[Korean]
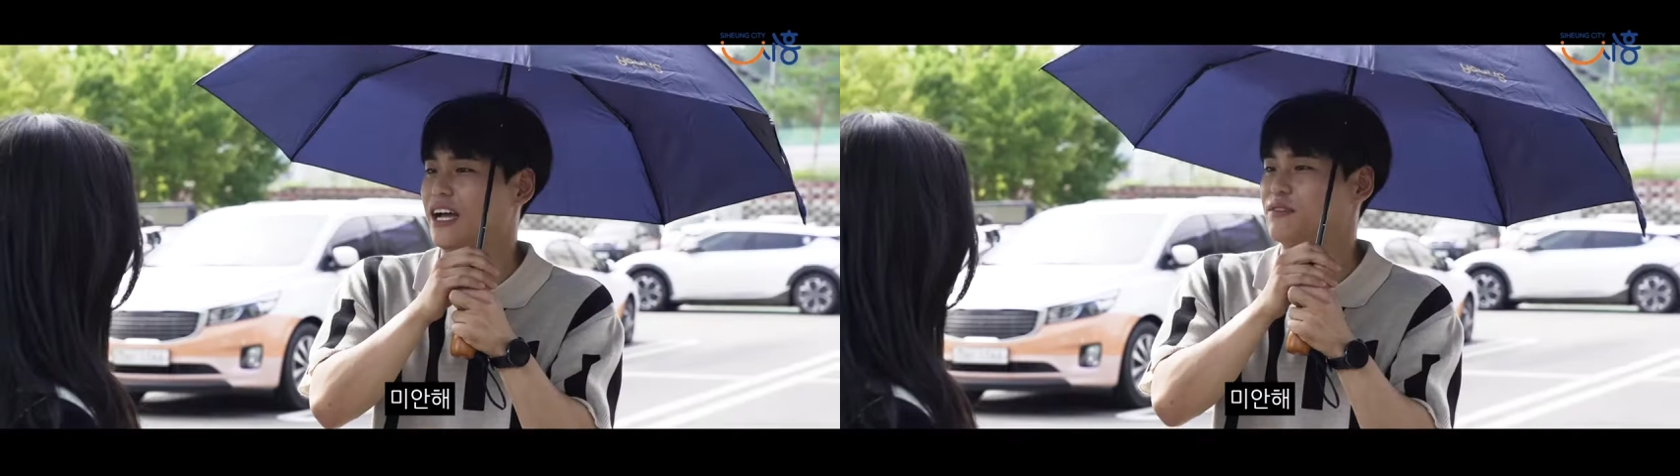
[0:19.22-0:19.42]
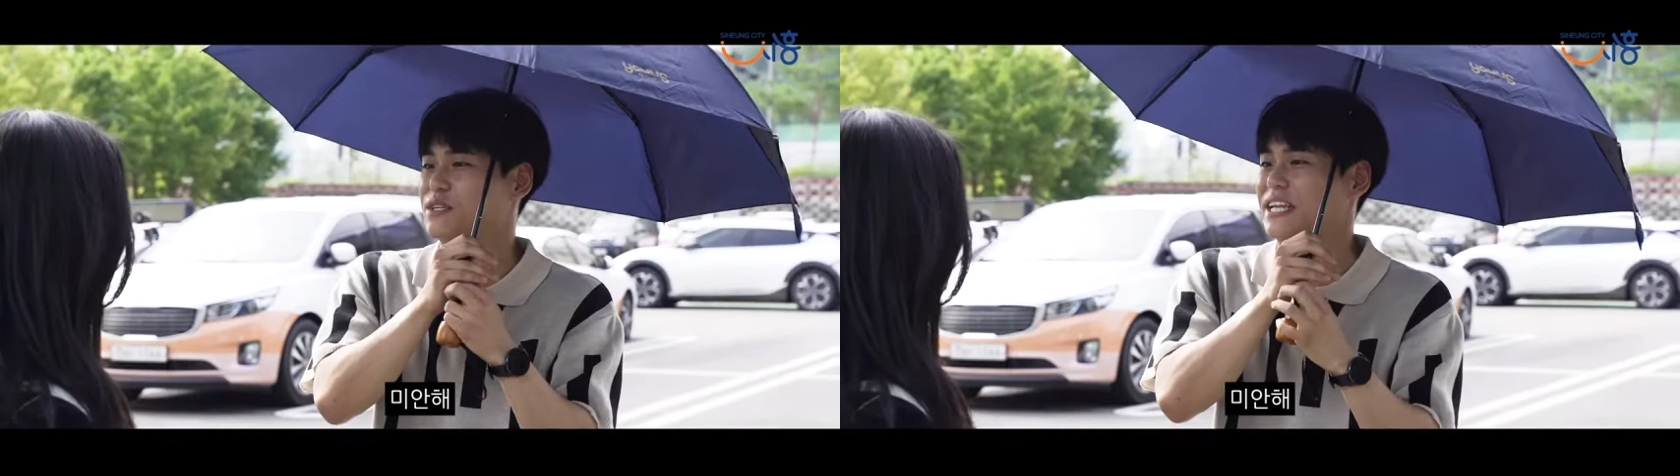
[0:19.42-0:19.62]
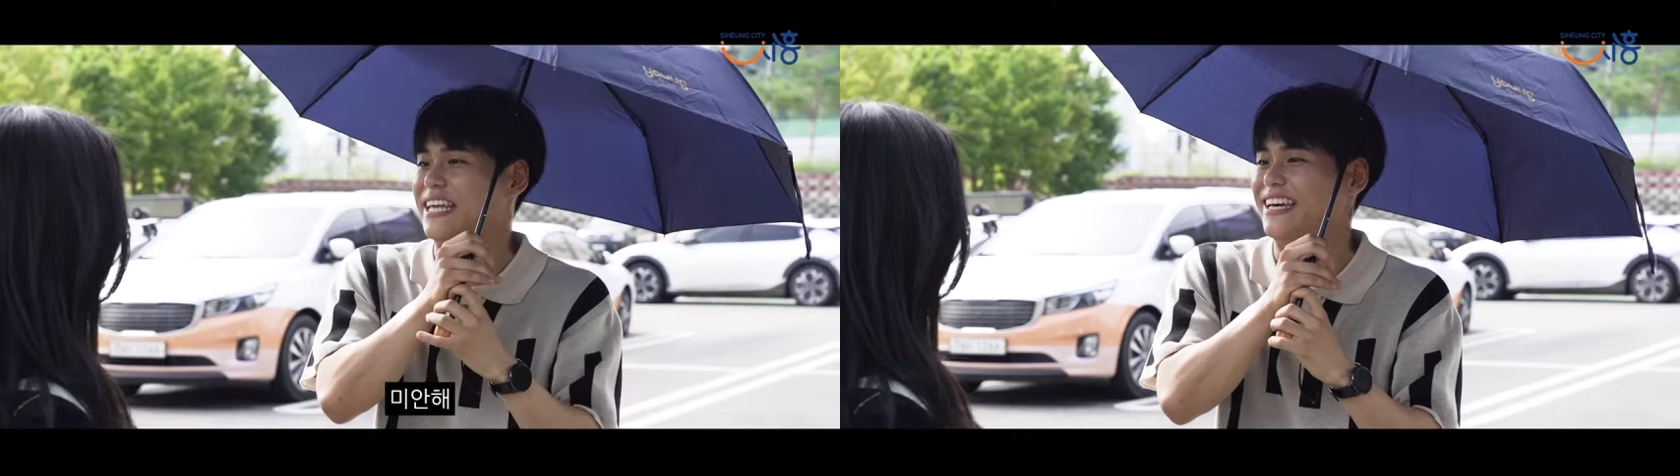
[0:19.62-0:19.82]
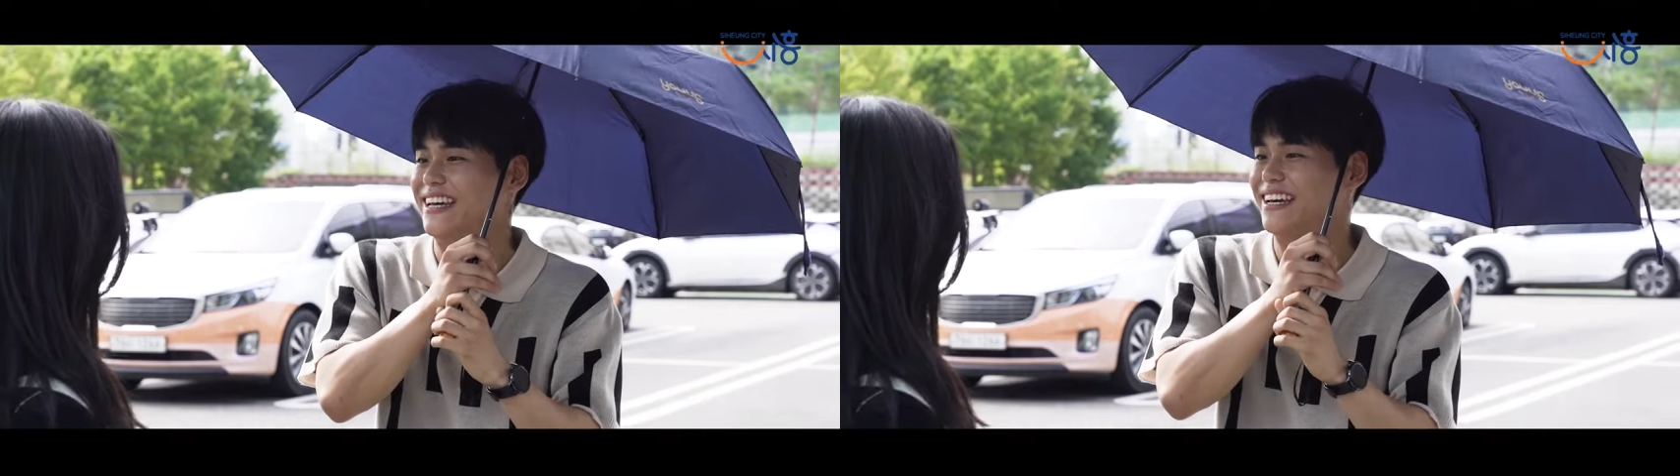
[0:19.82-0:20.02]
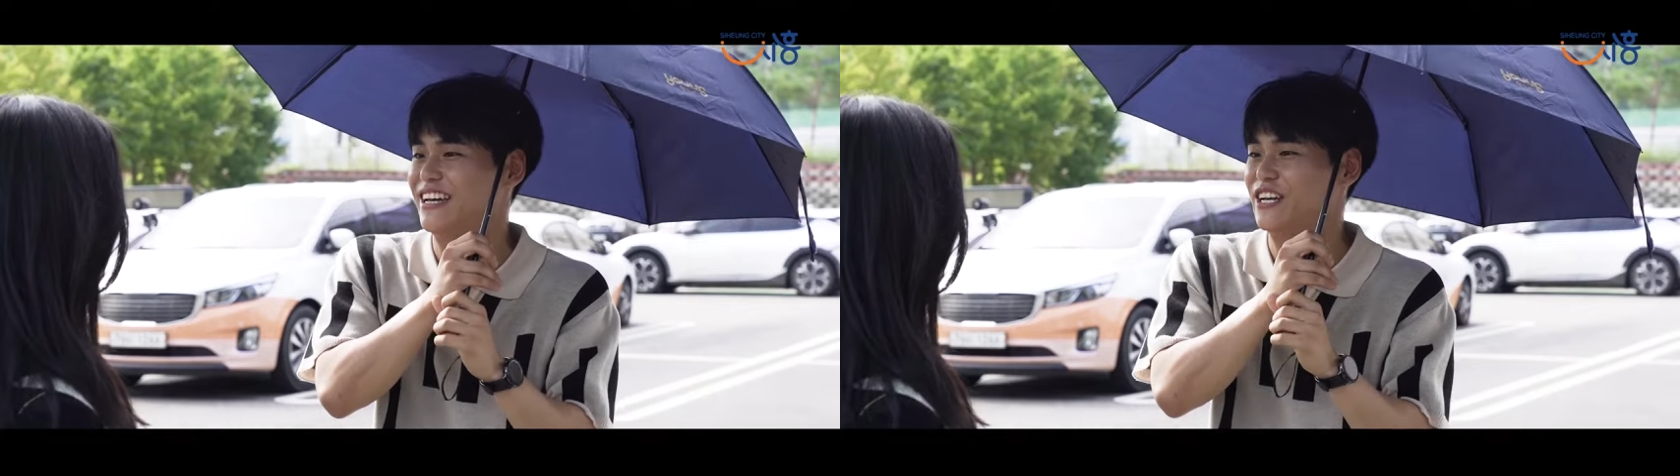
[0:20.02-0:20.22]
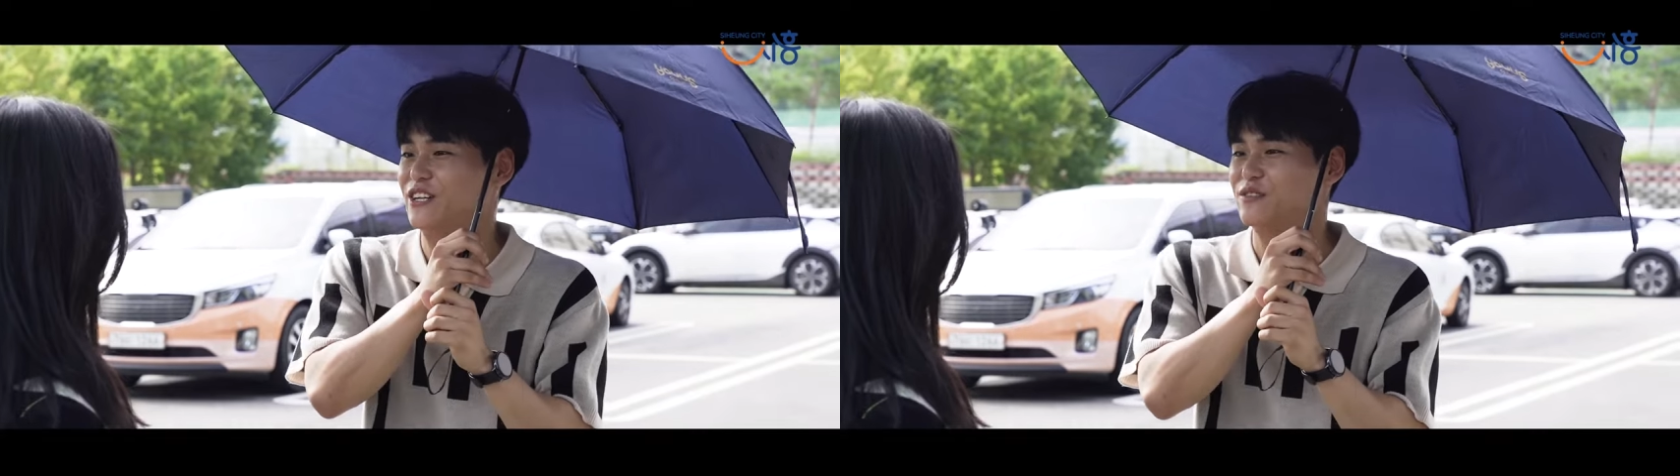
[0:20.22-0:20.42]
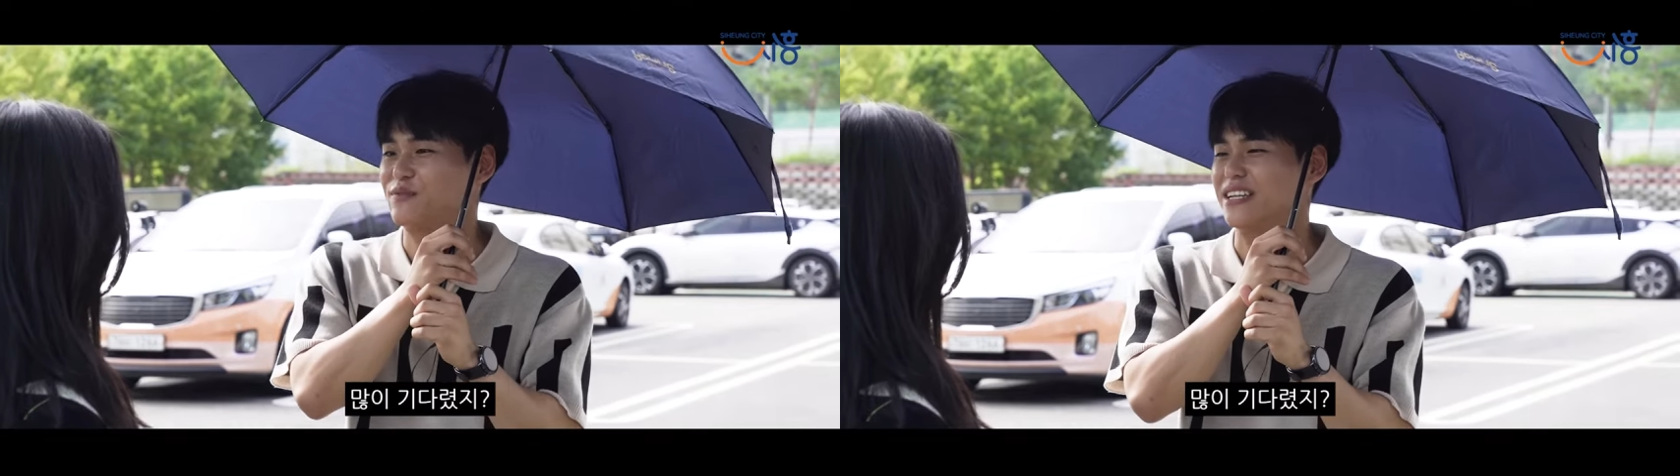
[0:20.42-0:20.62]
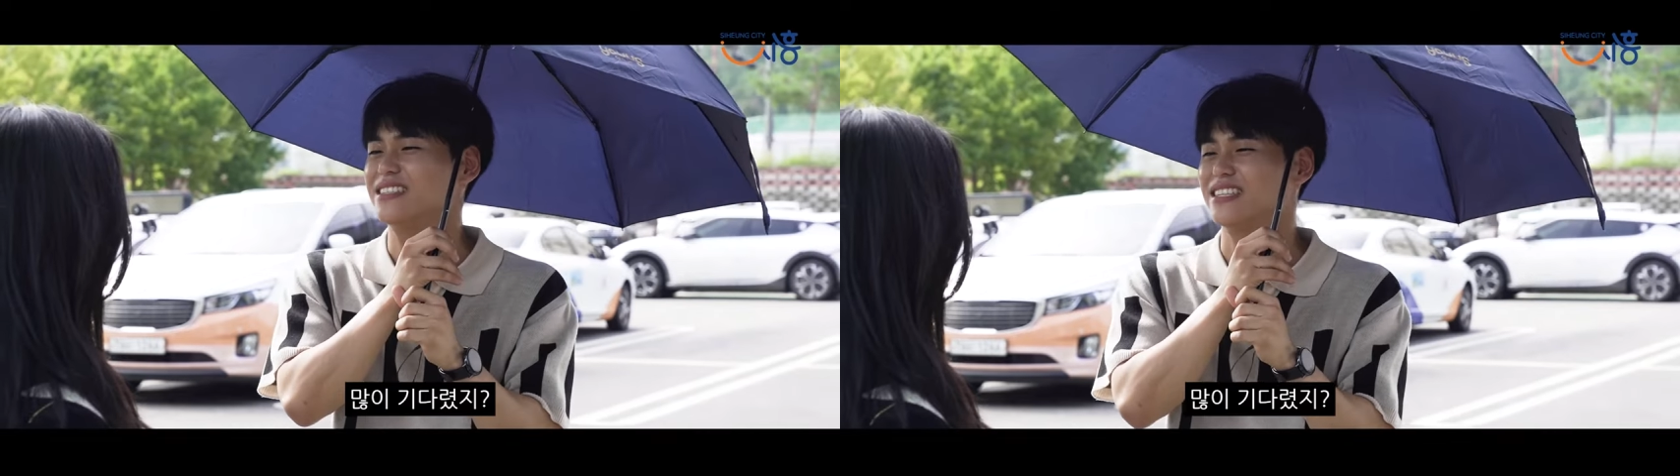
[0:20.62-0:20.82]
아 미안해.
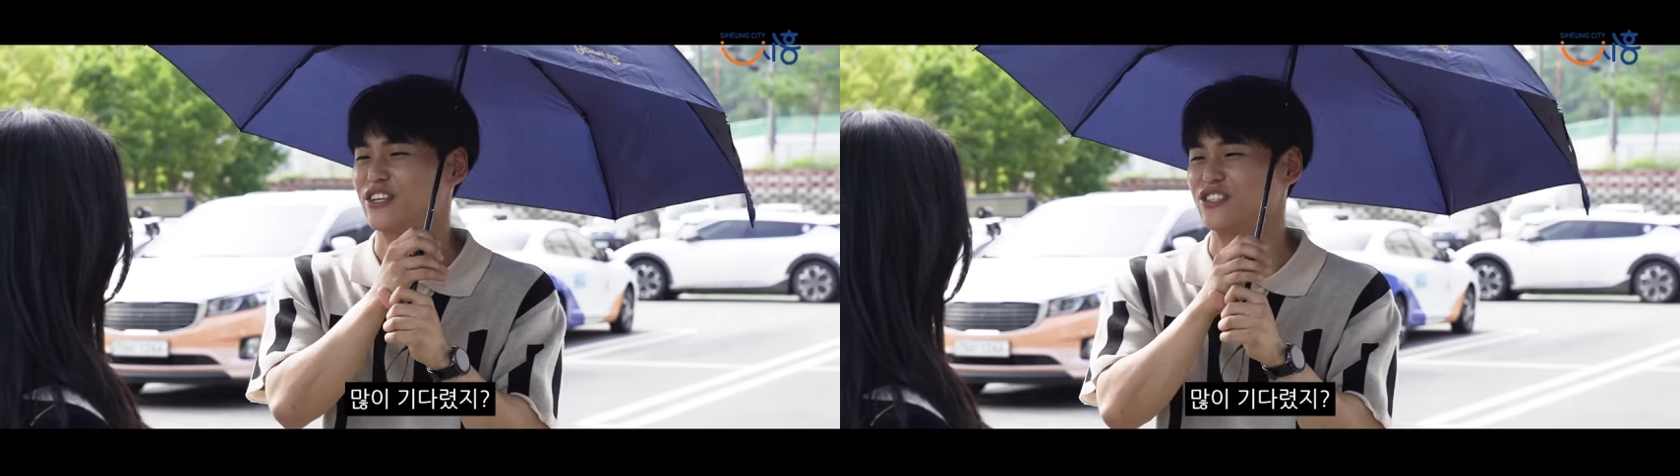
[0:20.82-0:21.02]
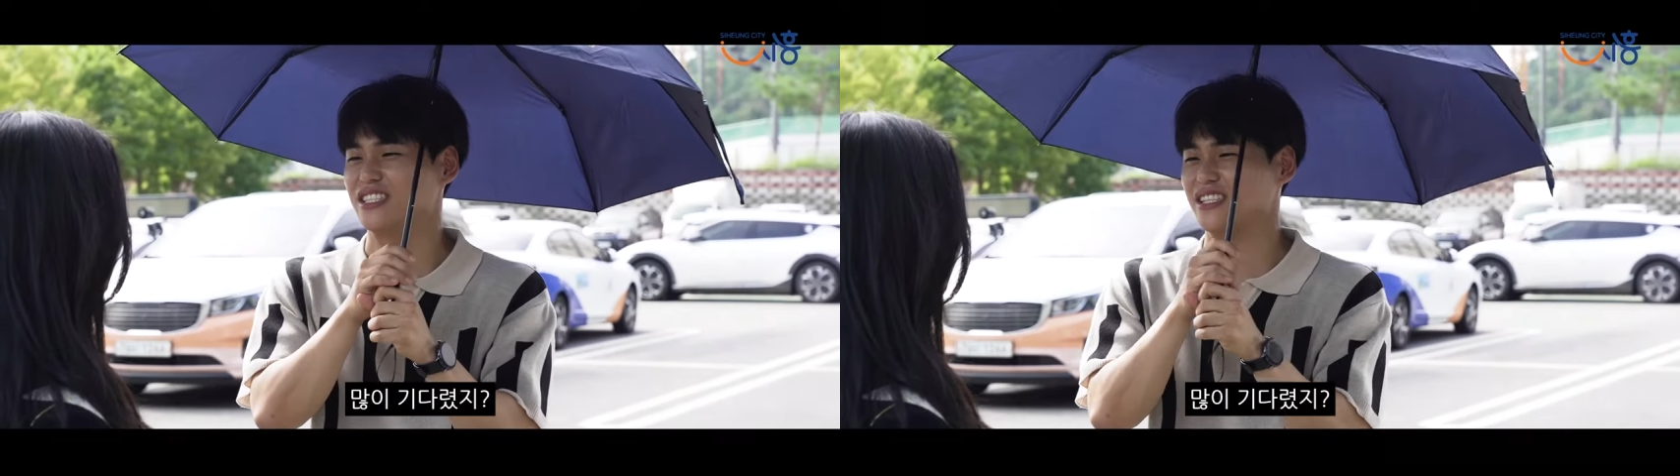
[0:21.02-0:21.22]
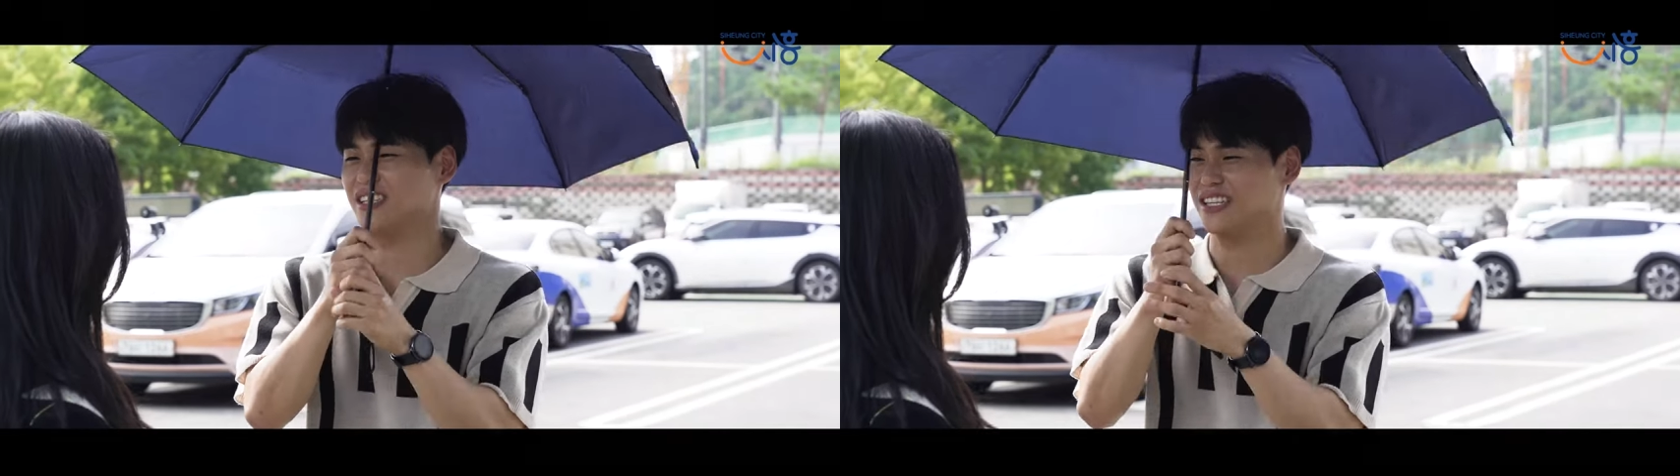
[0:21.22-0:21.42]
많이 기다렸지.